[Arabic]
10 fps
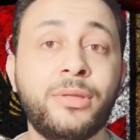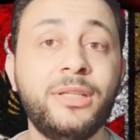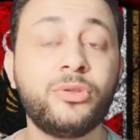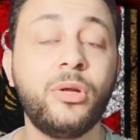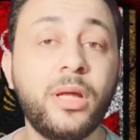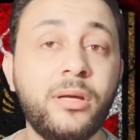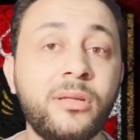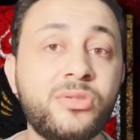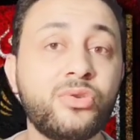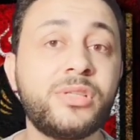طلعت اقول لك
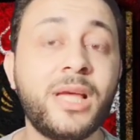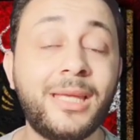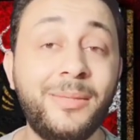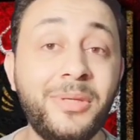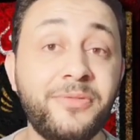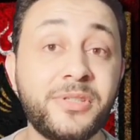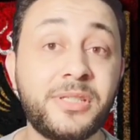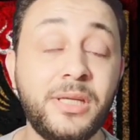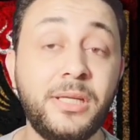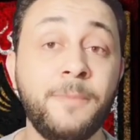ان سوزا كبير في
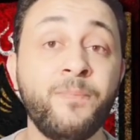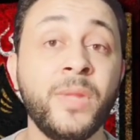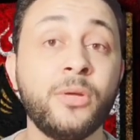السن